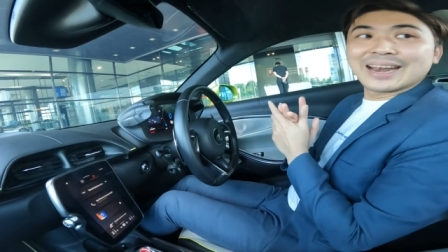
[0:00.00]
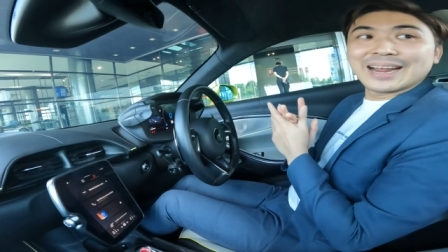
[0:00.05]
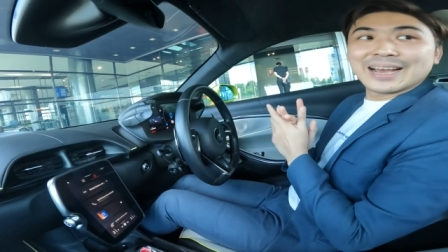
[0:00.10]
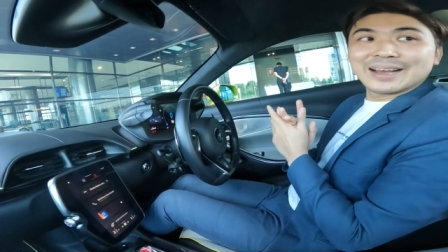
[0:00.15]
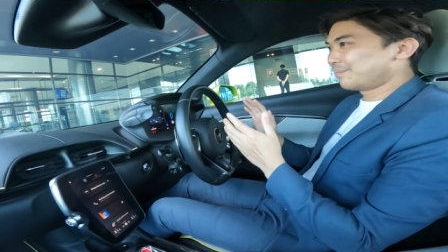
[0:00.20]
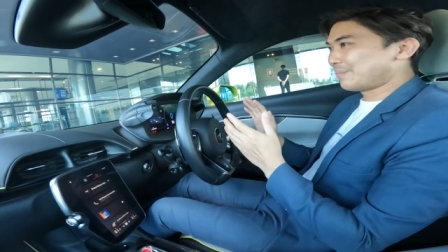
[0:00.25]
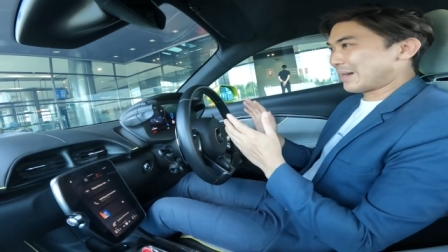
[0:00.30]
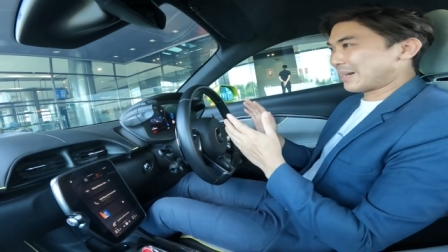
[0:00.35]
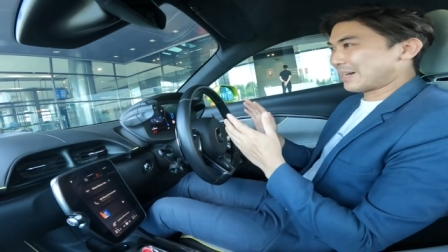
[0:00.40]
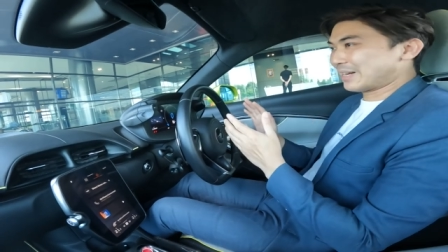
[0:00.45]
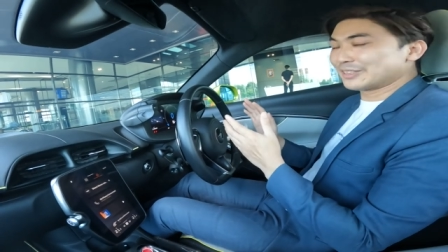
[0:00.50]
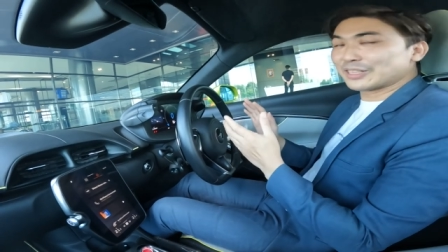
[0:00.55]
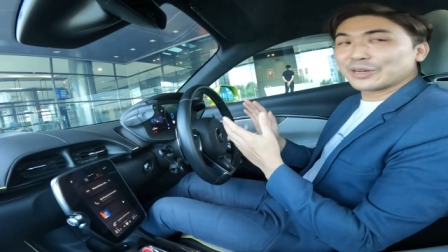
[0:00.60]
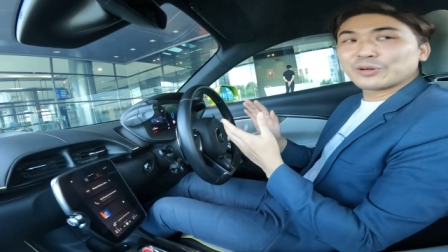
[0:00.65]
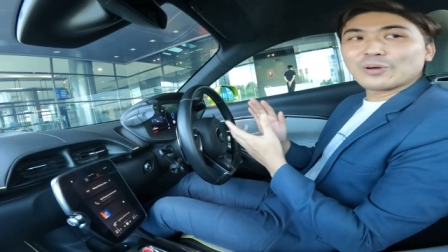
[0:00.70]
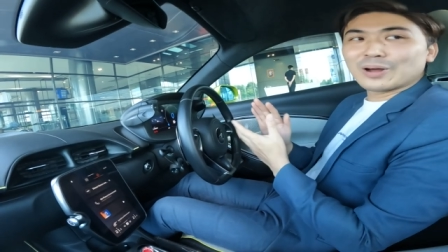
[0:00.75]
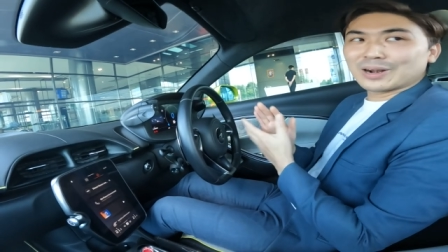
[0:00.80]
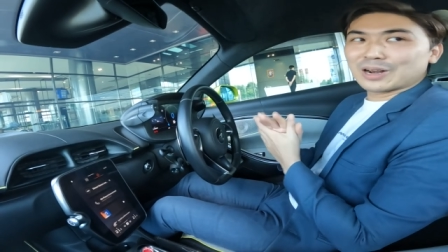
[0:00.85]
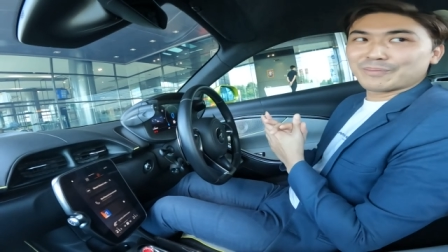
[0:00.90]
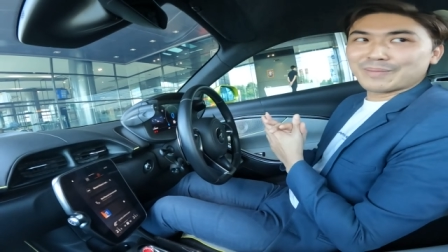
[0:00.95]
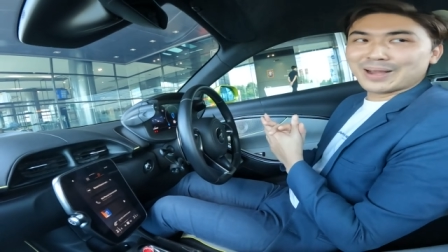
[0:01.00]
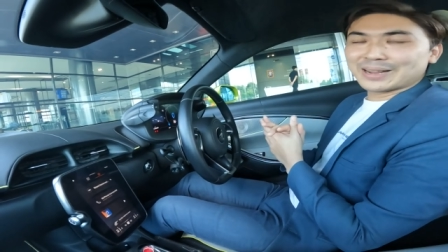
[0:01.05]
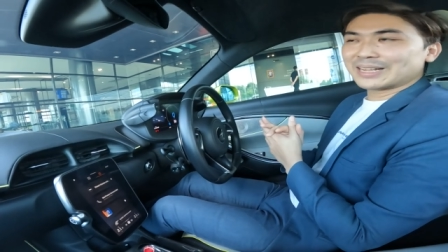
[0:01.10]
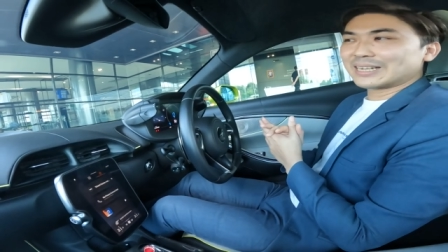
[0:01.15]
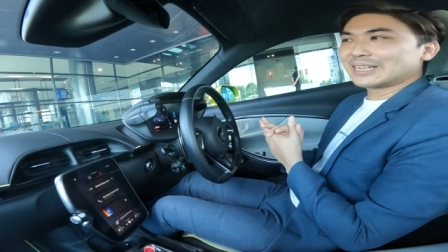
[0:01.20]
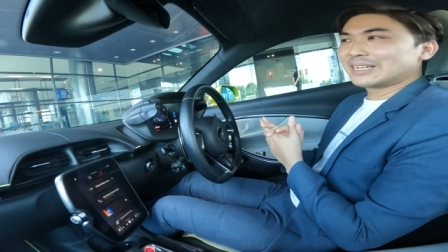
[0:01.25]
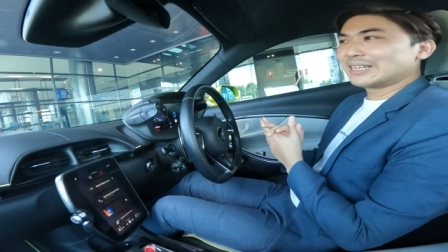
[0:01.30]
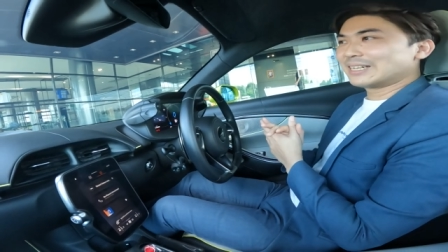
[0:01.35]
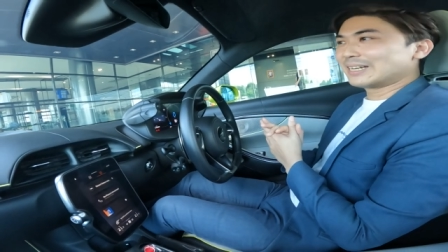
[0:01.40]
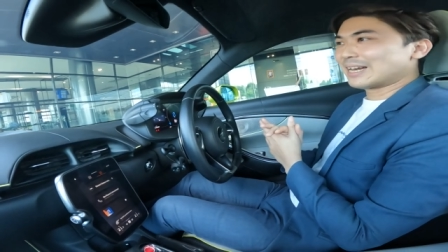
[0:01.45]
นะ มันก็สะดวกเรามาก
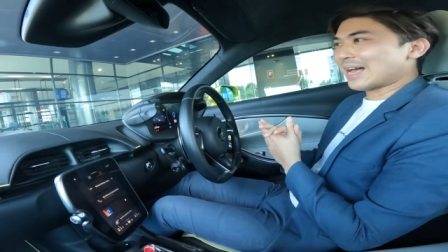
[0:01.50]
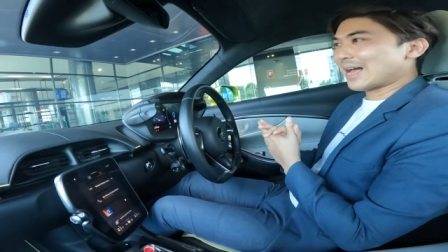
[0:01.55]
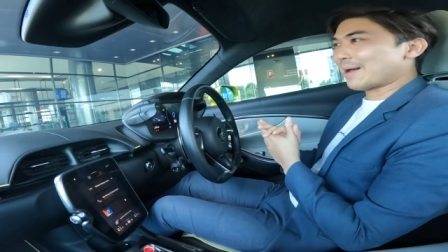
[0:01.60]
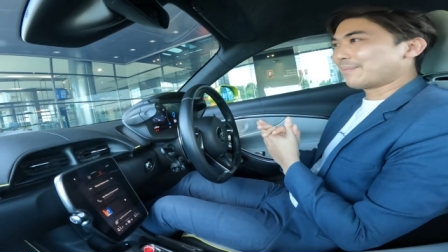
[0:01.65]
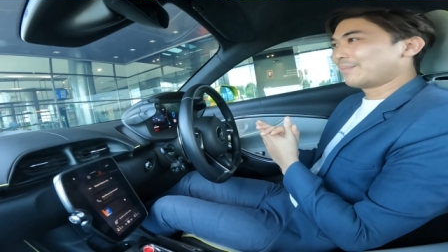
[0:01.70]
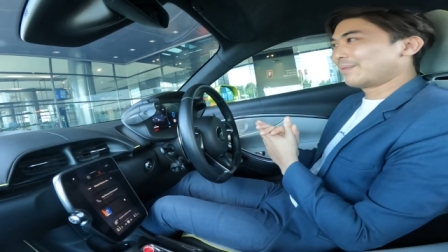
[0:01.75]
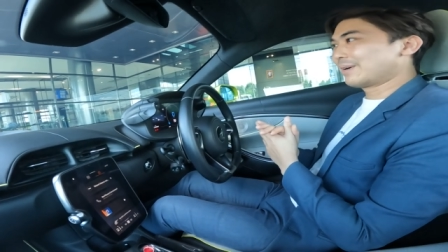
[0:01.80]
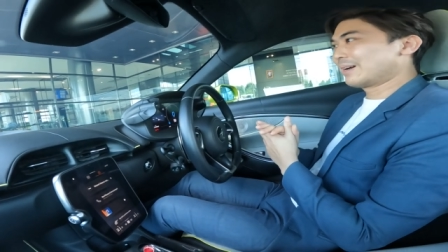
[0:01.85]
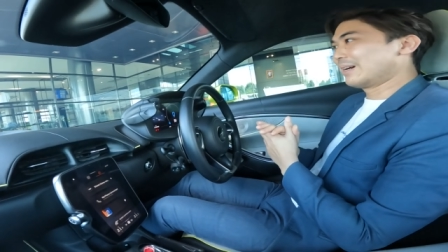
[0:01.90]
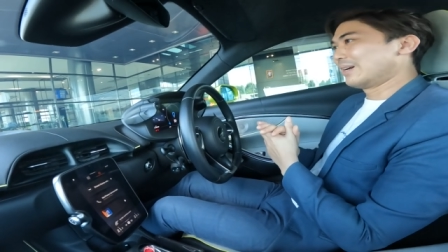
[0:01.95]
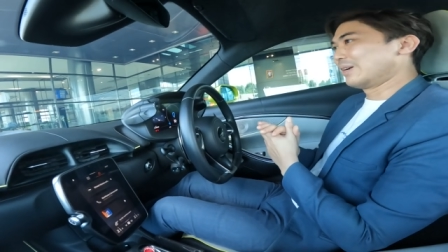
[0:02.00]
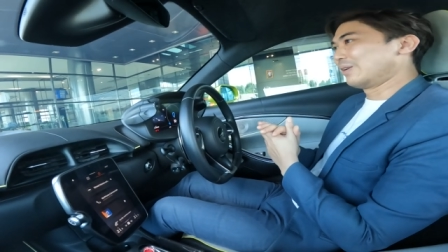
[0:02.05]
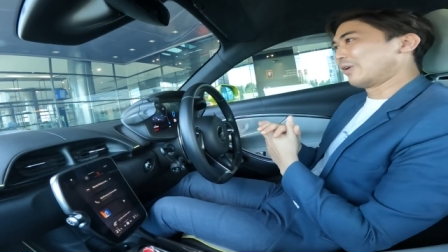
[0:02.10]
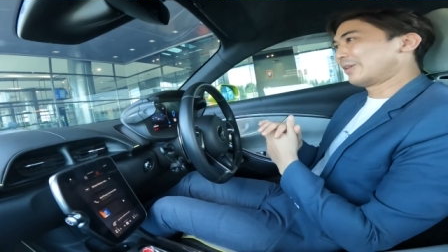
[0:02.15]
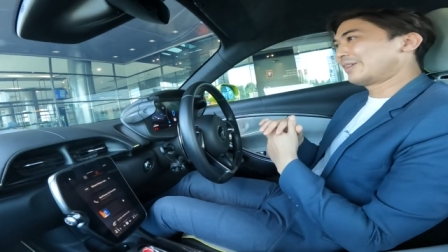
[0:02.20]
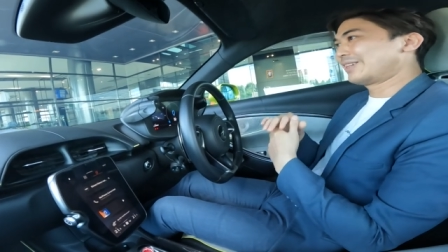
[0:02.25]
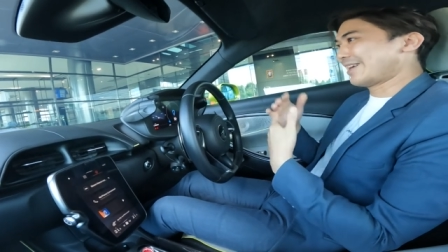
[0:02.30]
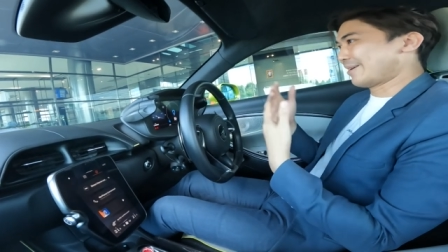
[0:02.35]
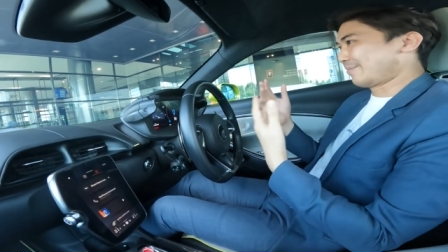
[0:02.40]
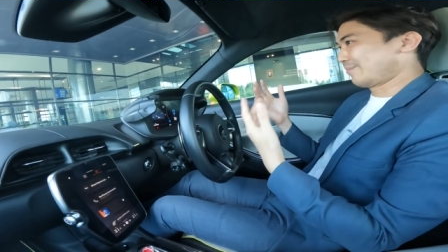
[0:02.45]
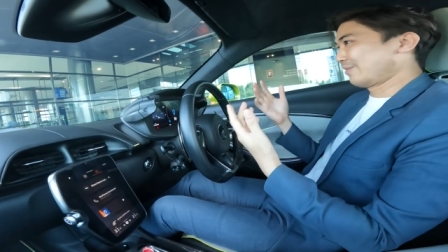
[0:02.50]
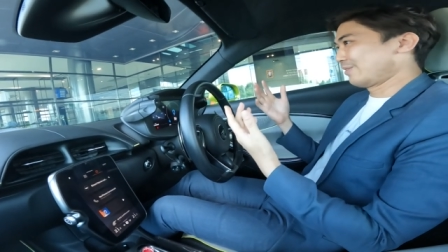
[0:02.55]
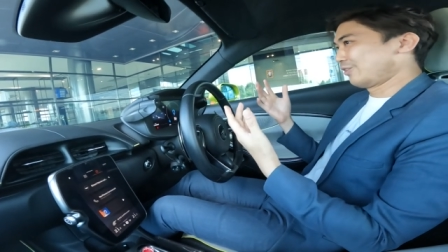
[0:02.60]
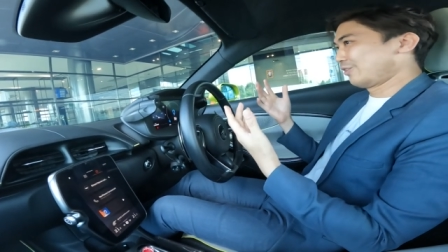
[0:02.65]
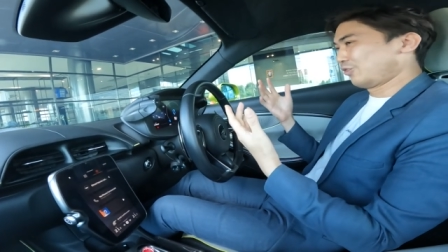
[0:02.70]
ยิ่งขึ้นนะครับ คือลดเสียง